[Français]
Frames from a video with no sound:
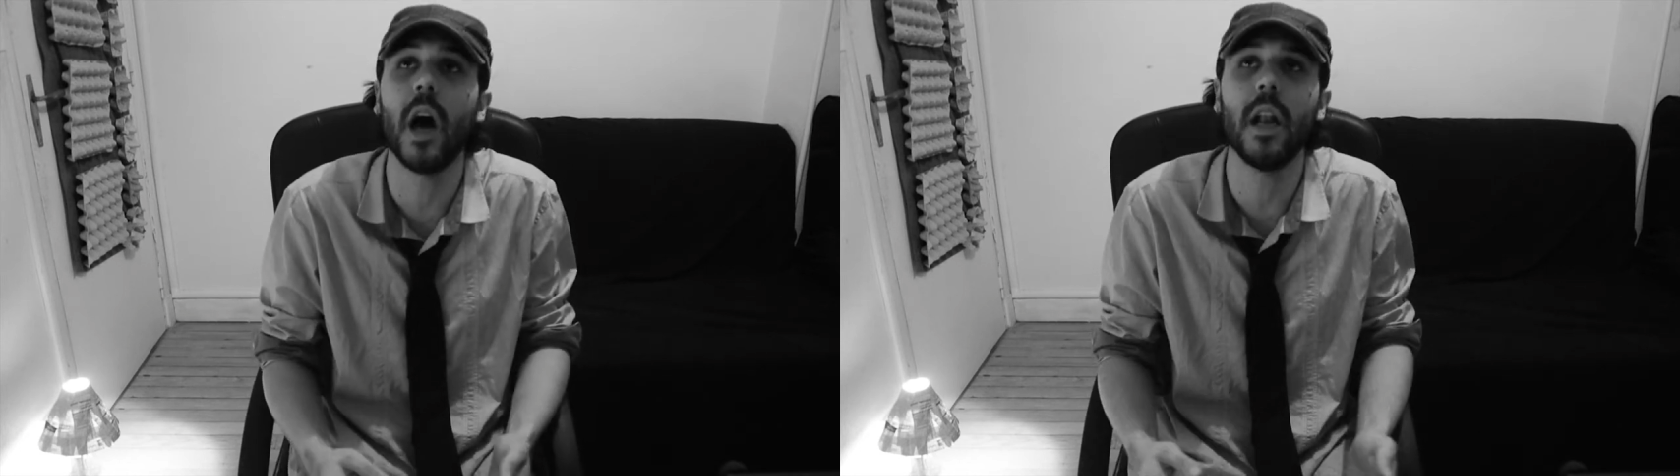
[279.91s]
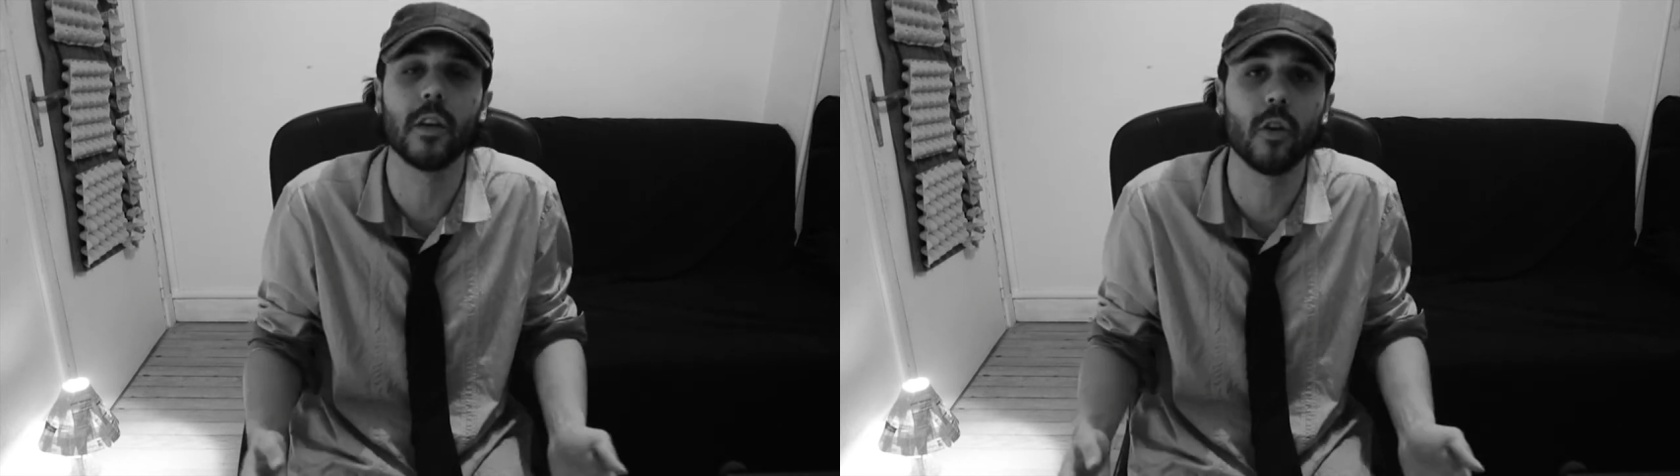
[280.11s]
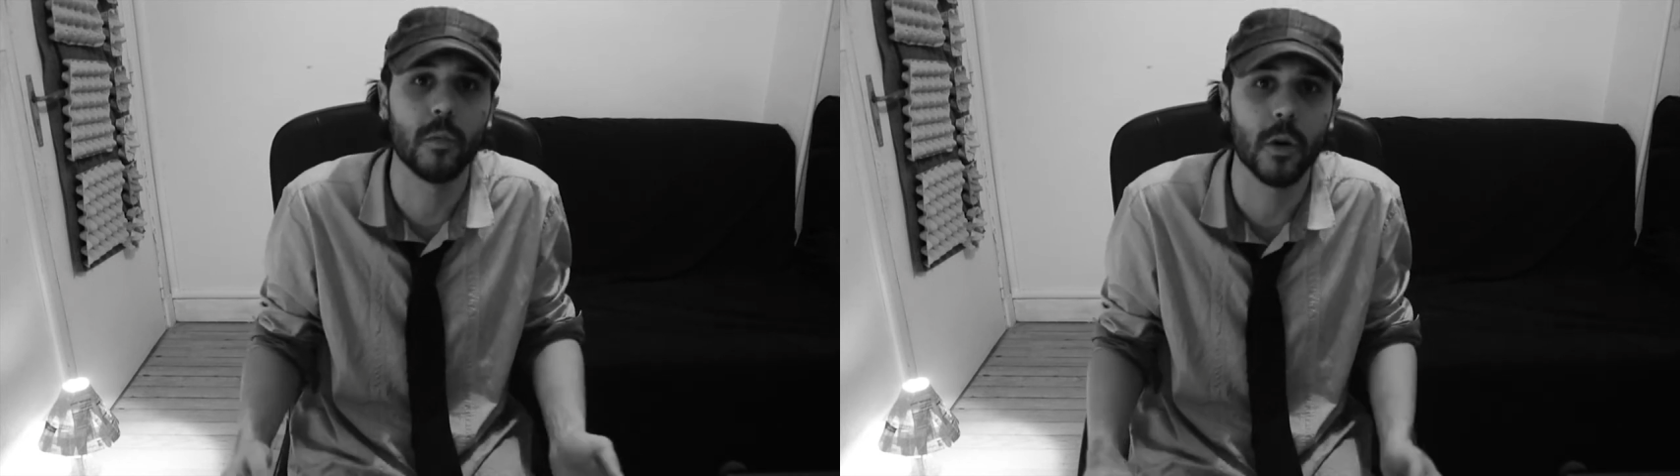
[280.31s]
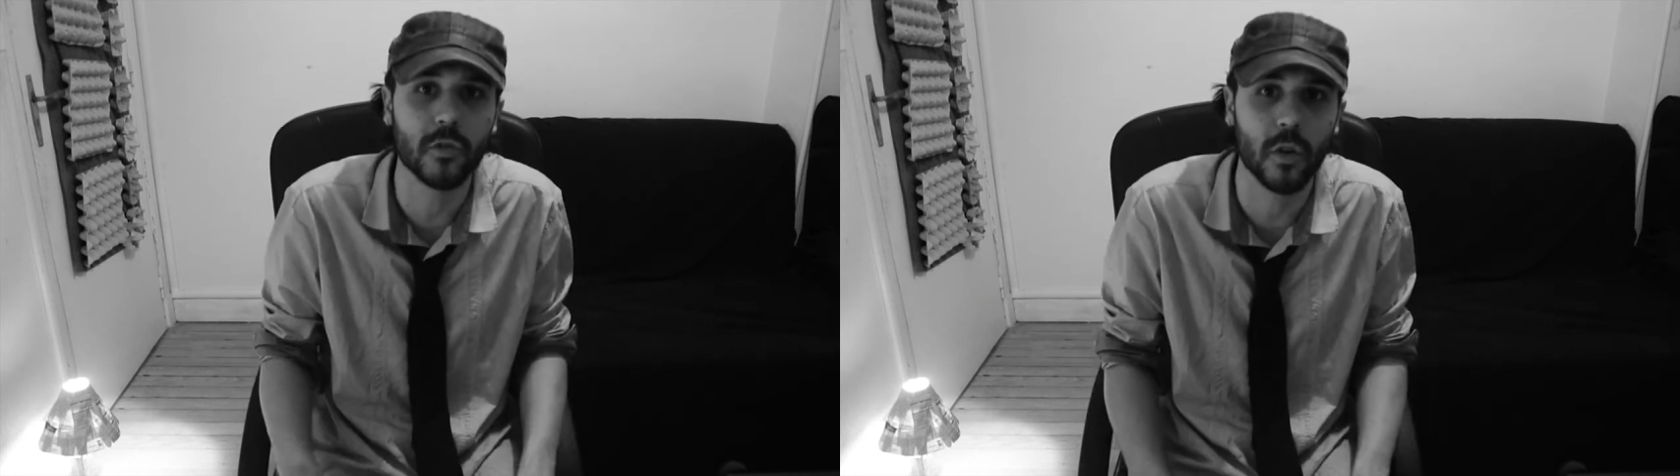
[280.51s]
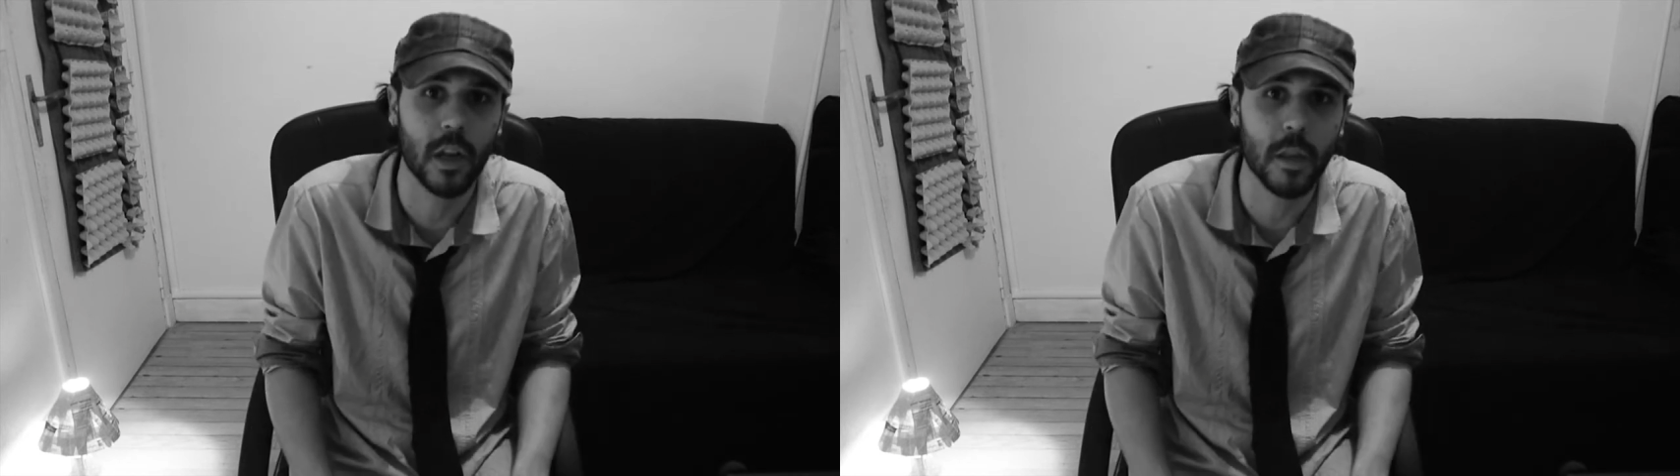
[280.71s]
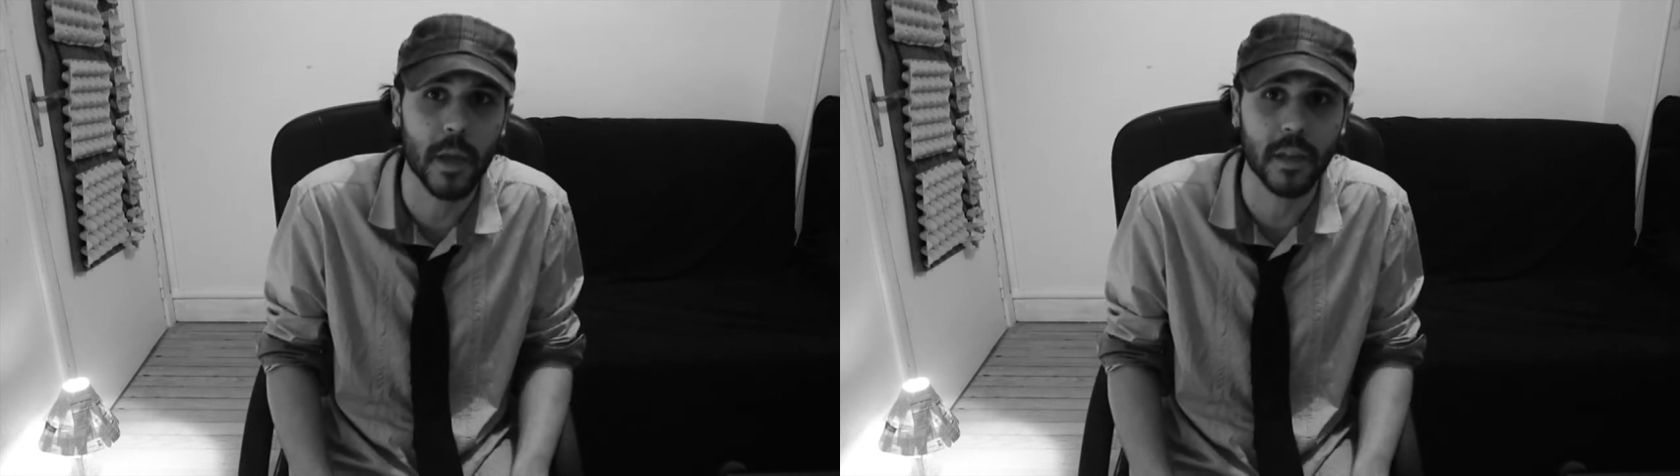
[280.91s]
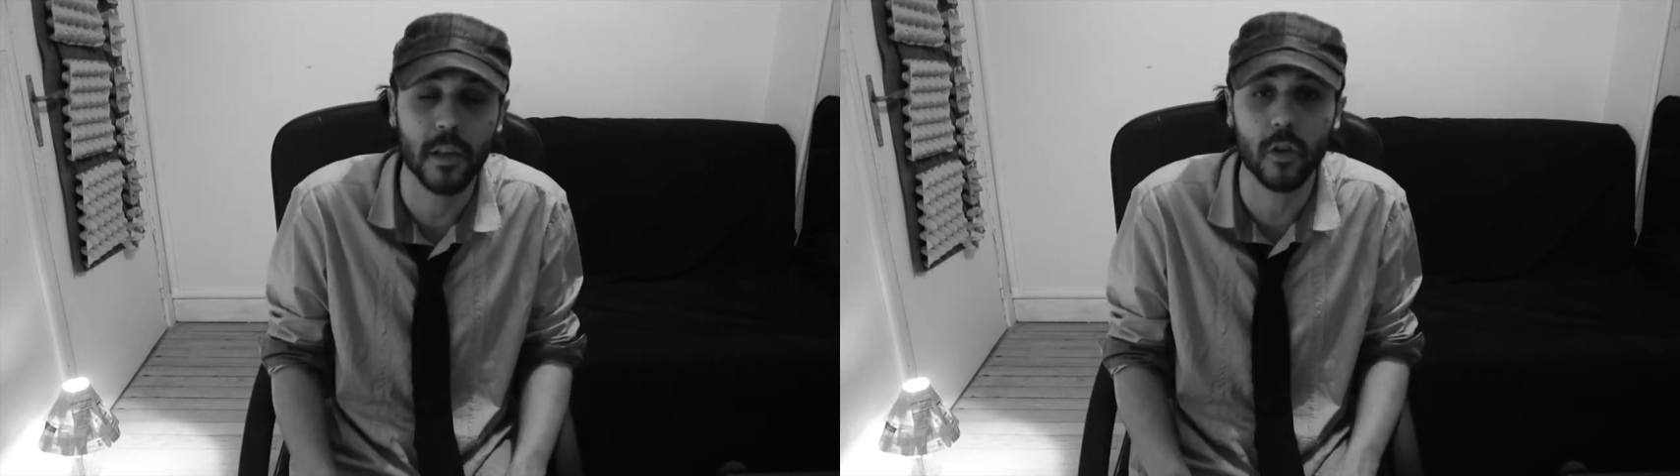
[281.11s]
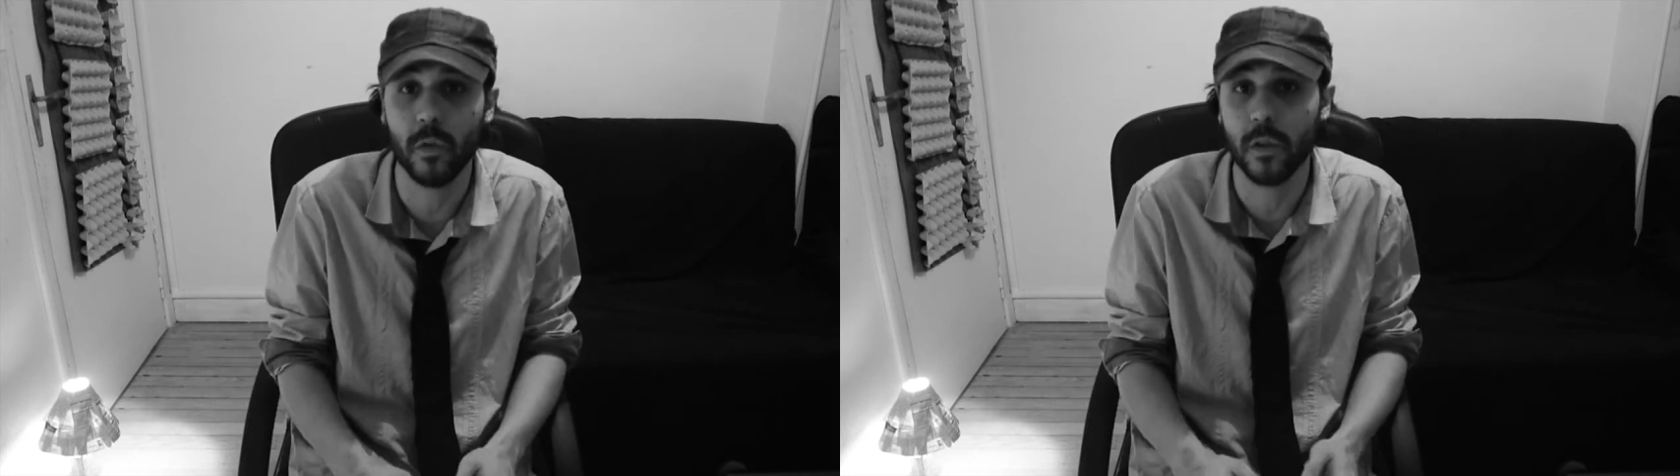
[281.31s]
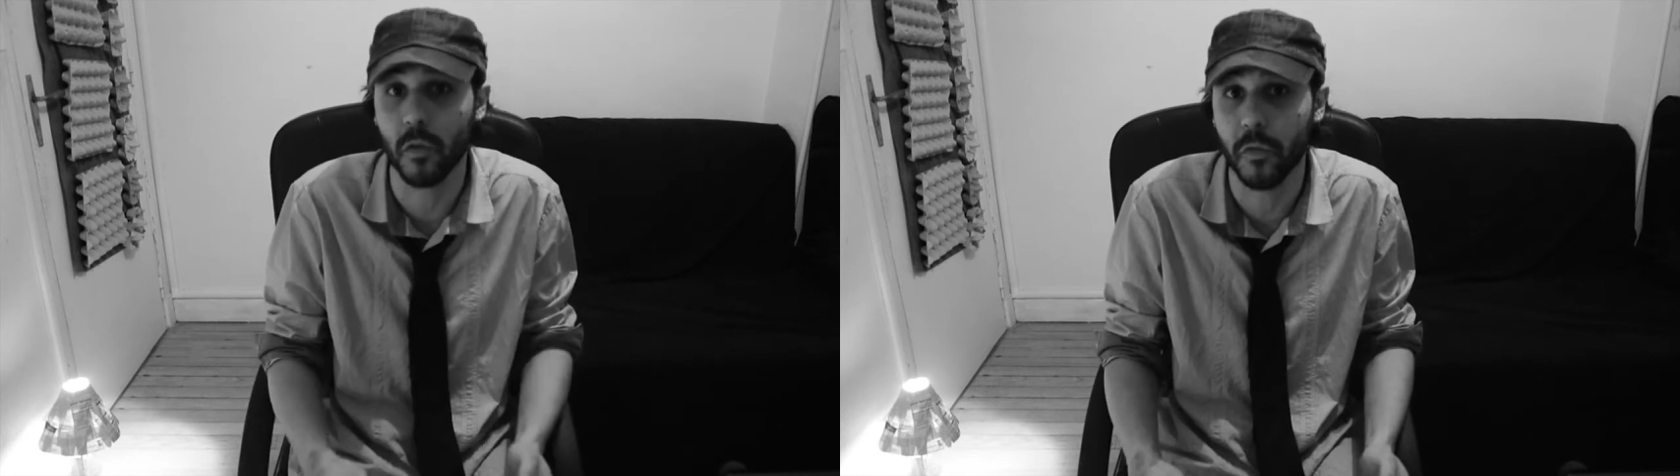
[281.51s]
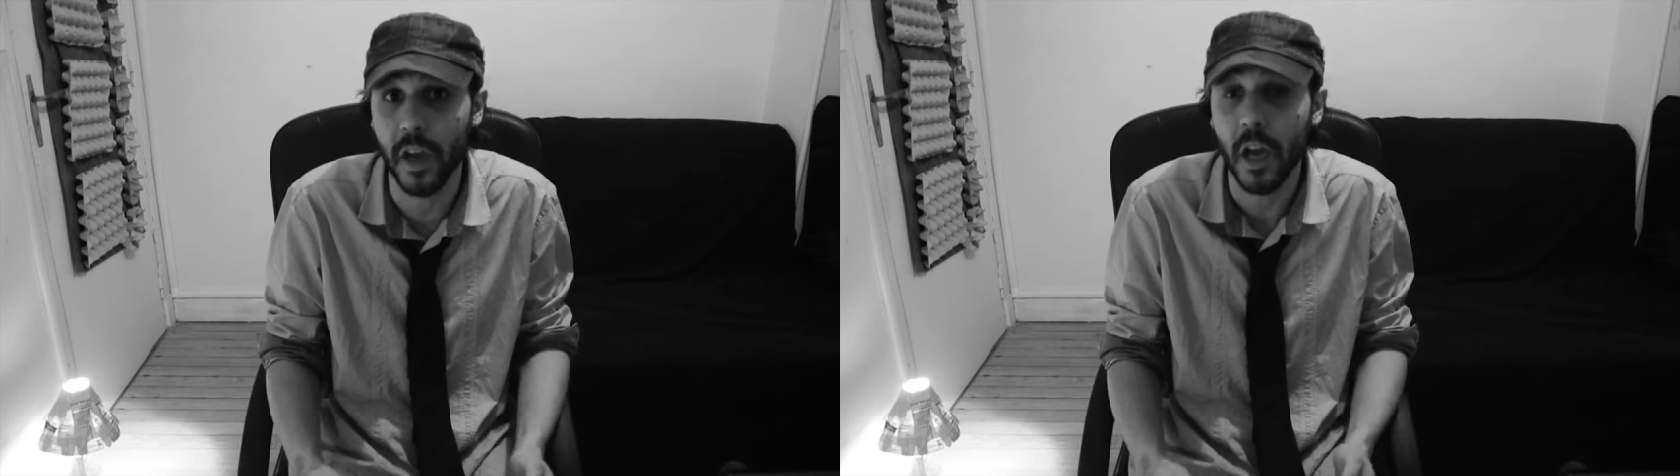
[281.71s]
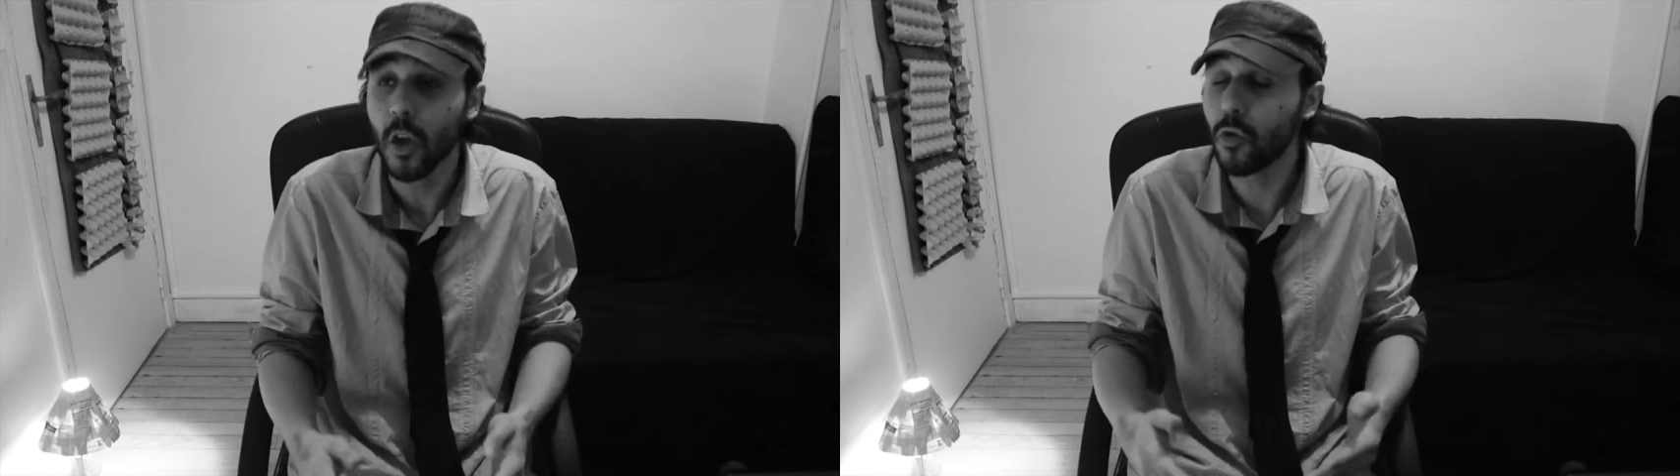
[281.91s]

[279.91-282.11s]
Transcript: allègrement sur la liberté que lui confère